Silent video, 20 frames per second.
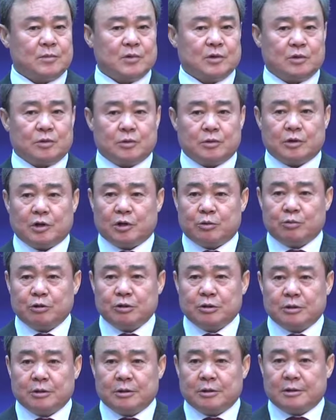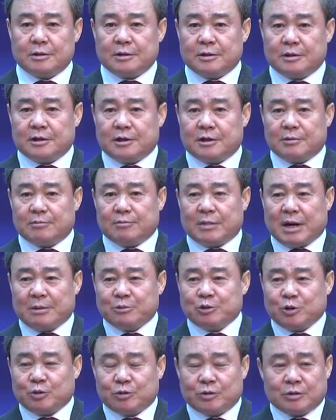여러분
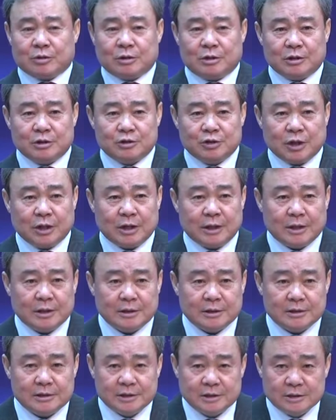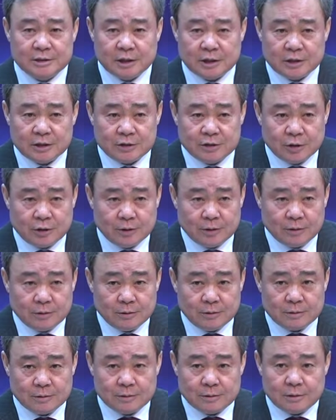마음속으로 그런 죄 지은 적 있죠?
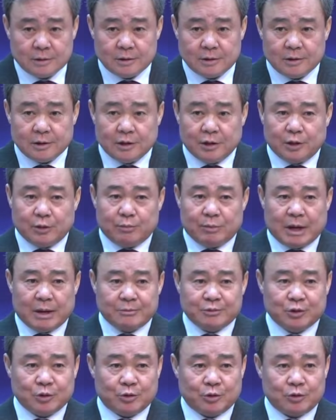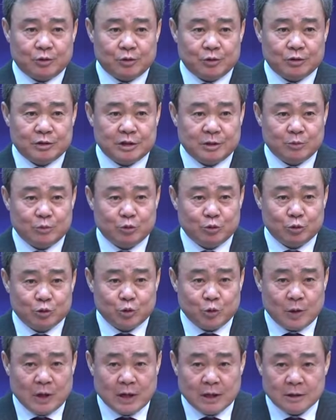마음속으로도 지금 누구
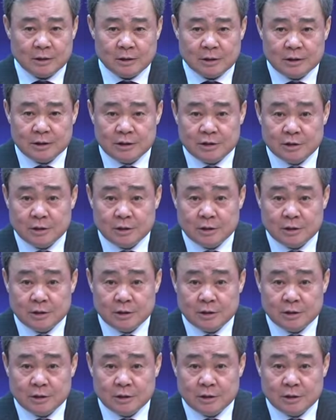좋아하는 거 있죠?